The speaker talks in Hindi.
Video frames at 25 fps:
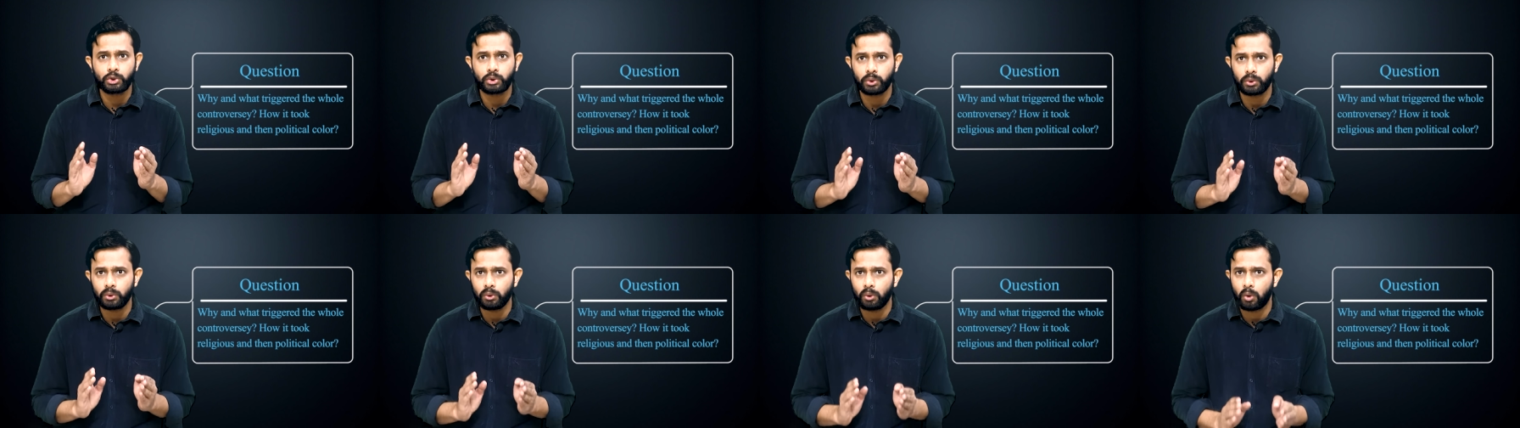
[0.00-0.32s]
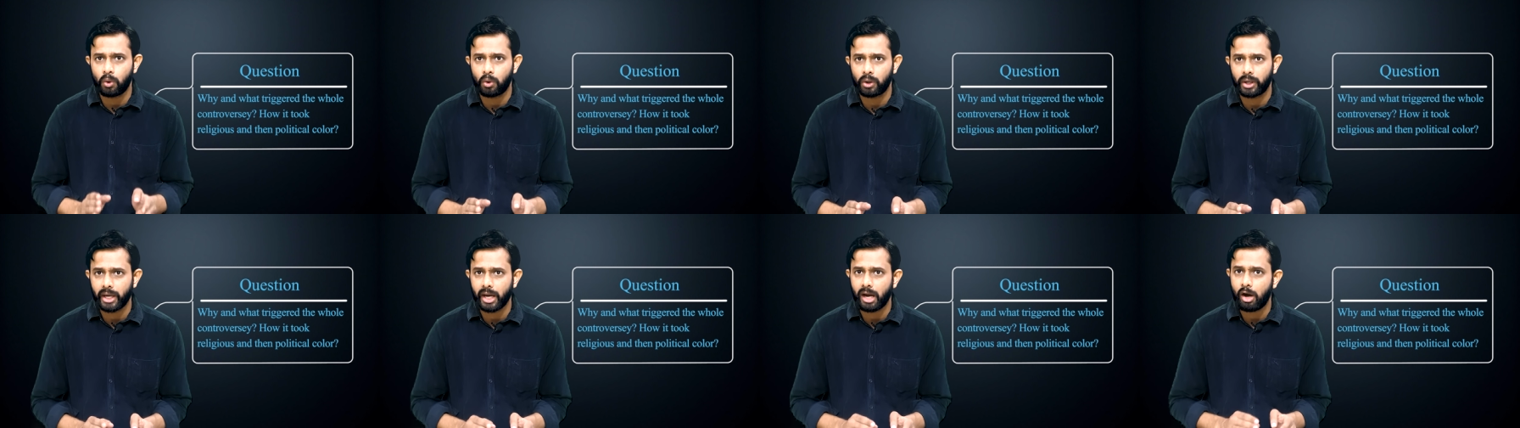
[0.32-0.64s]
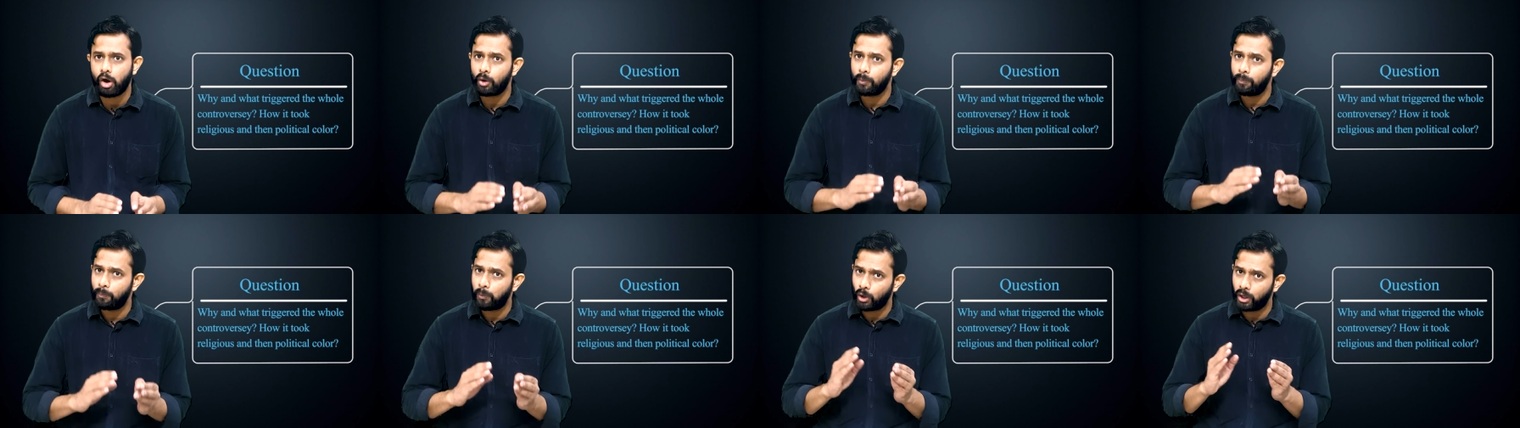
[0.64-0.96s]
शुरू हो गया
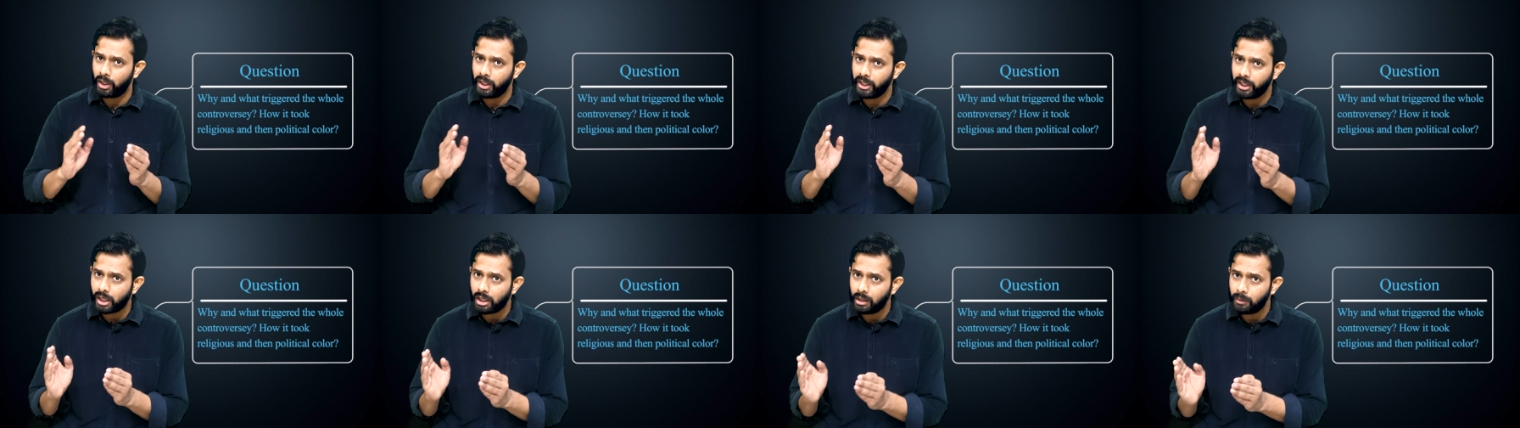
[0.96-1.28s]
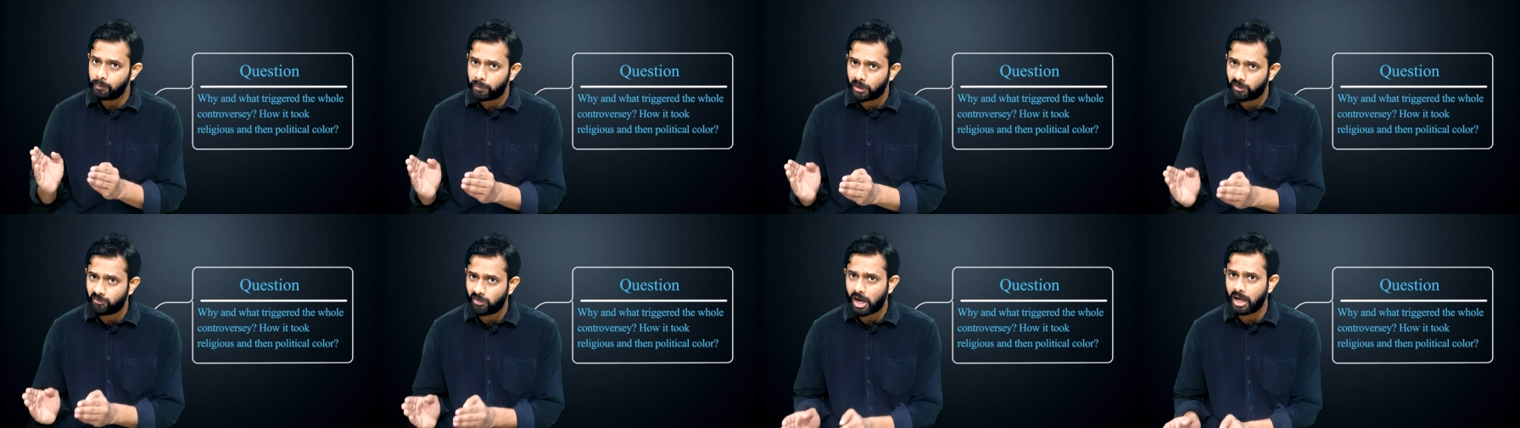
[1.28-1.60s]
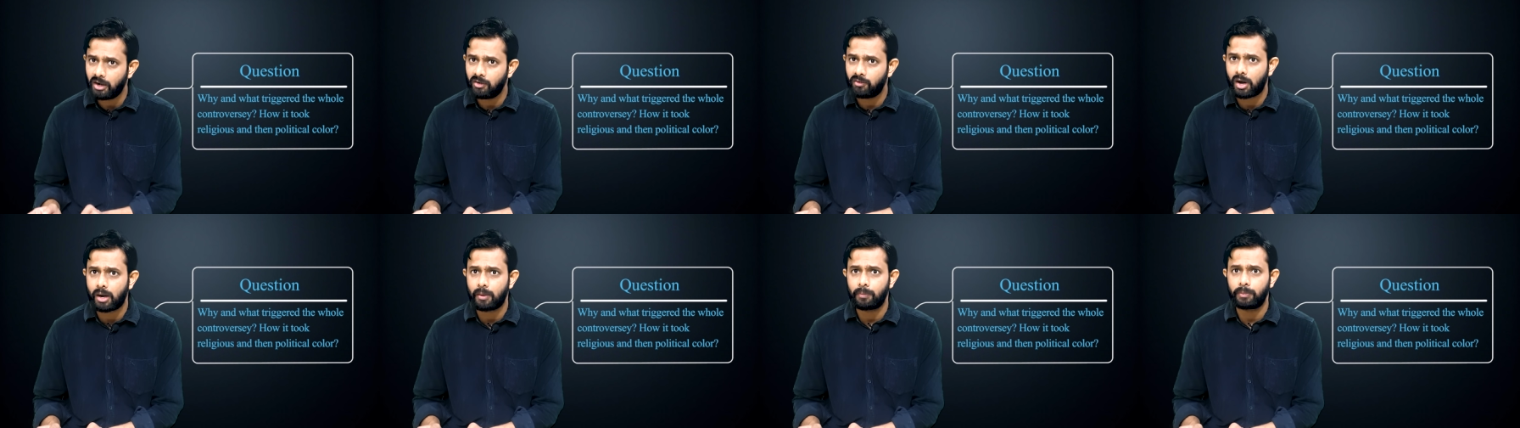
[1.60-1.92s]
और पॉलिटिकल
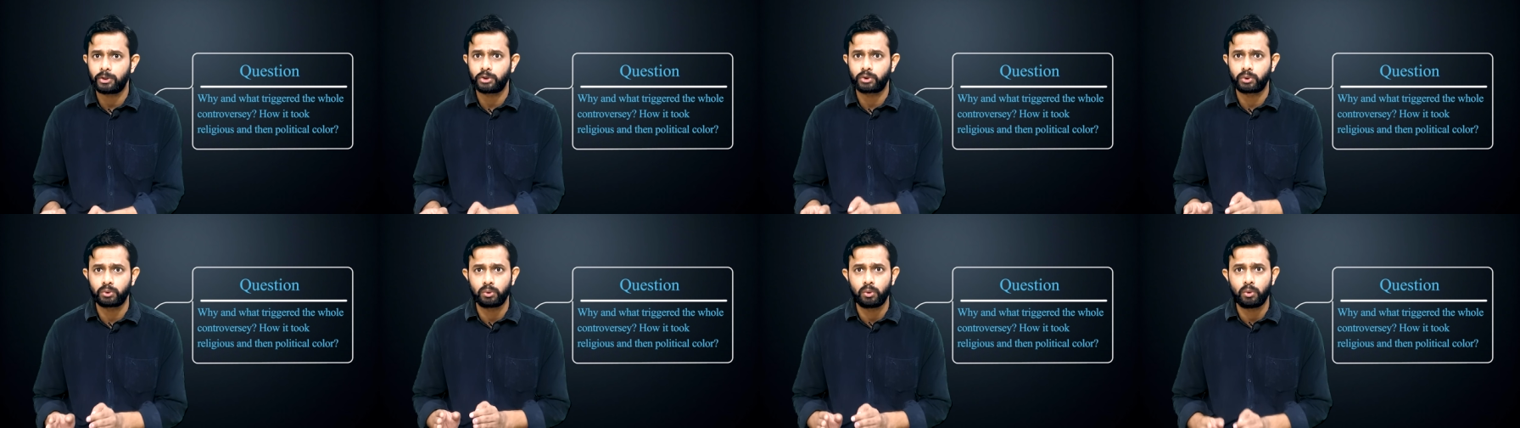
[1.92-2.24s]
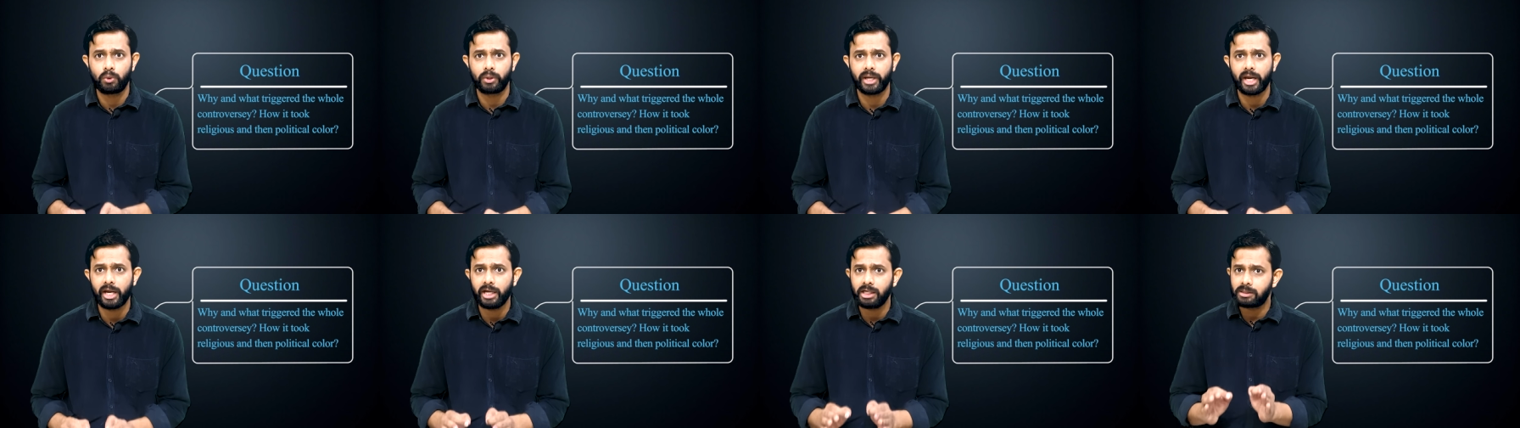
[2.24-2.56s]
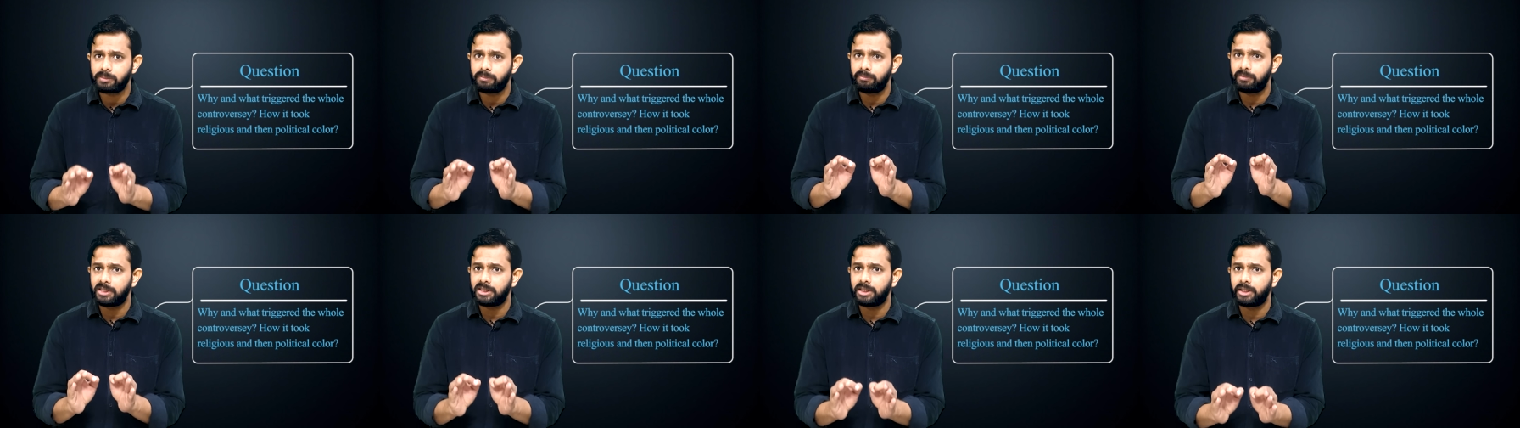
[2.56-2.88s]
बवाल वहां पर शुरू हो गया
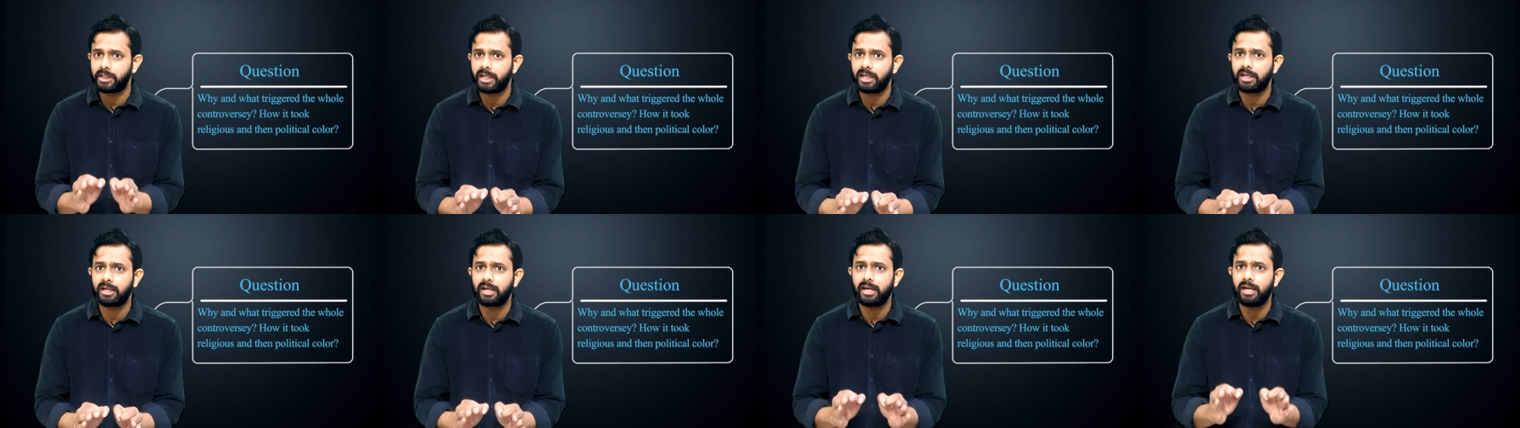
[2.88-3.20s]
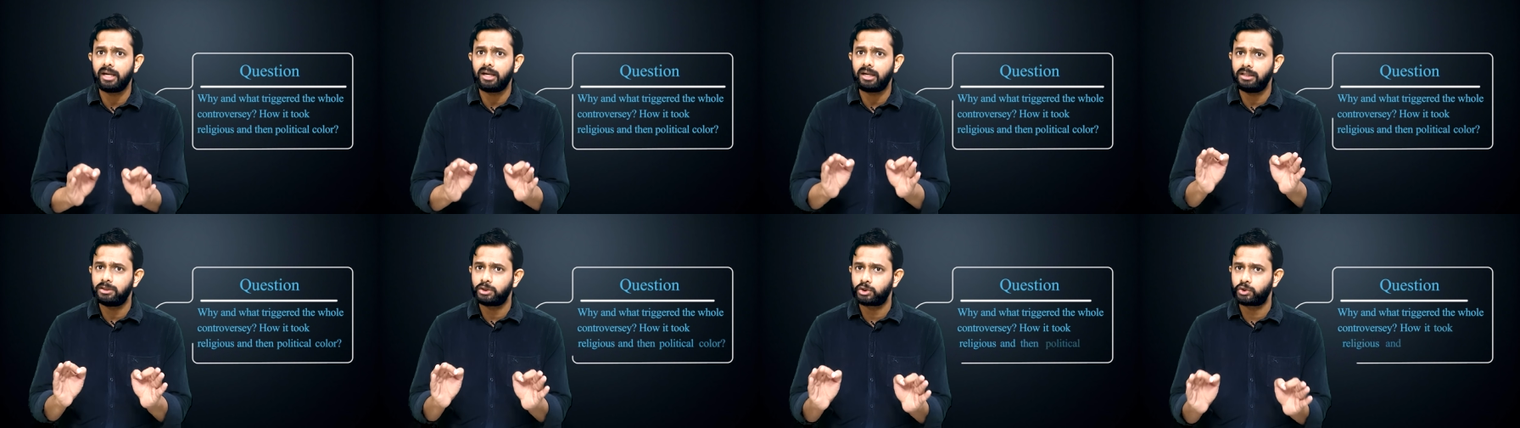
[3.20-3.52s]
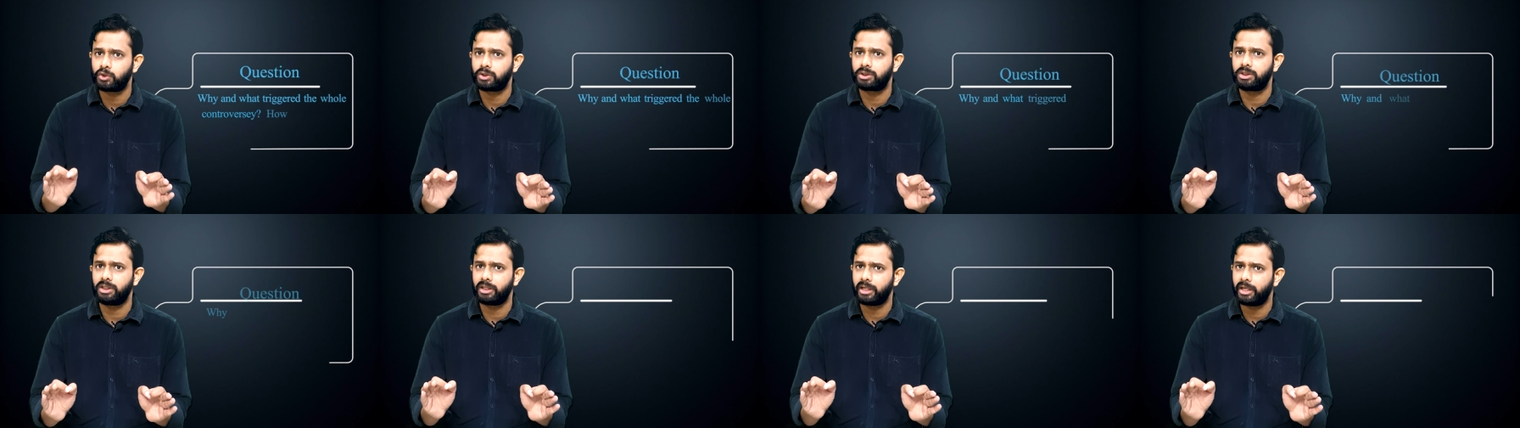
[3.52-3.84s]
इस मंदिर के
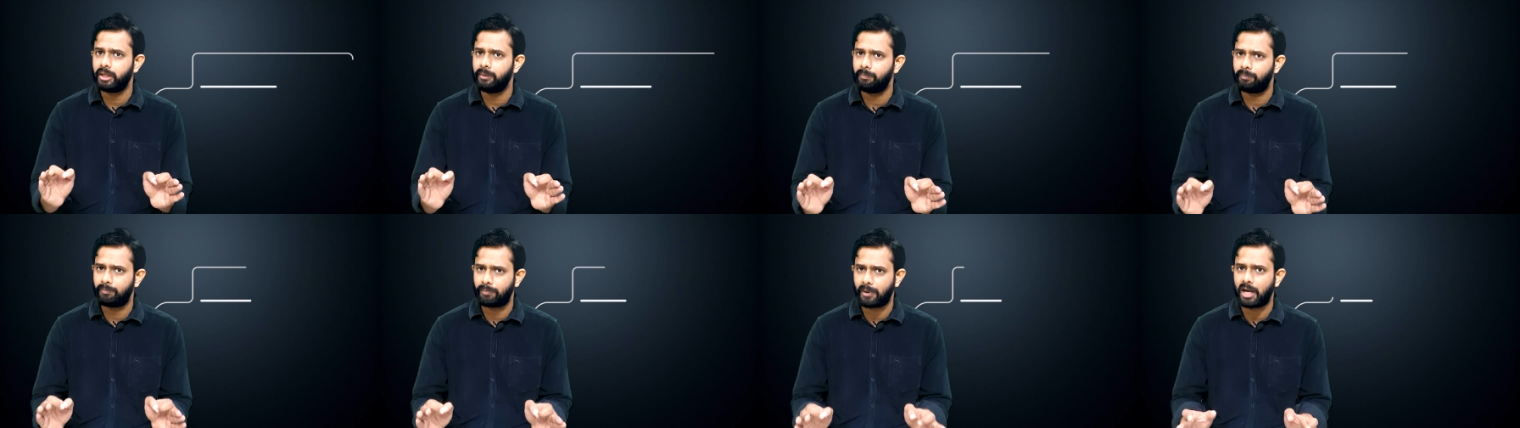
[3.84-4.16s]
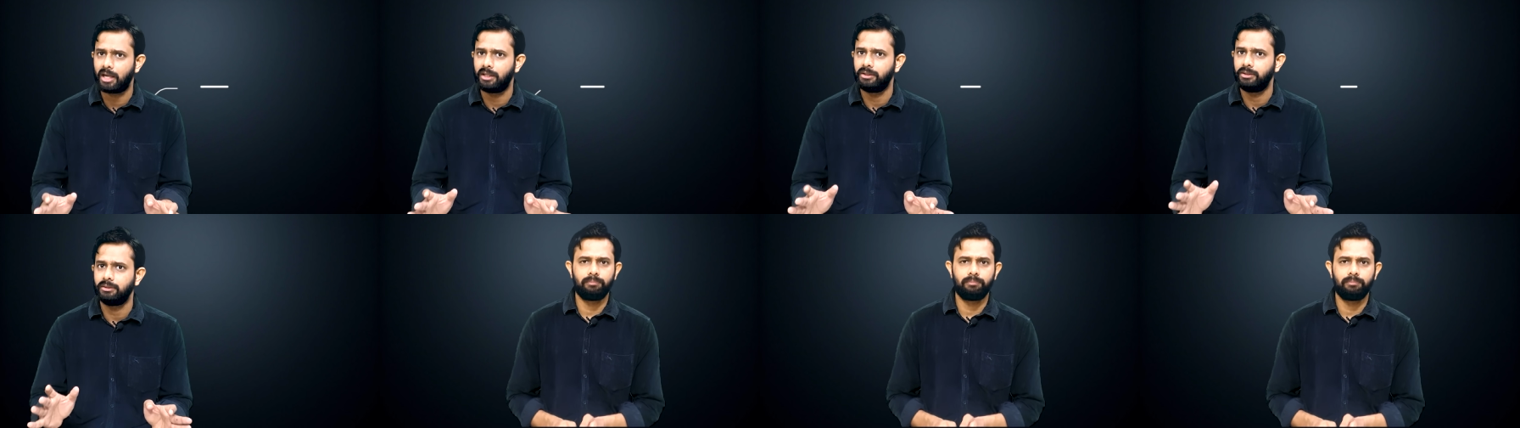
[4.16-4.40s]
कंस्ट्रक्शन के बाद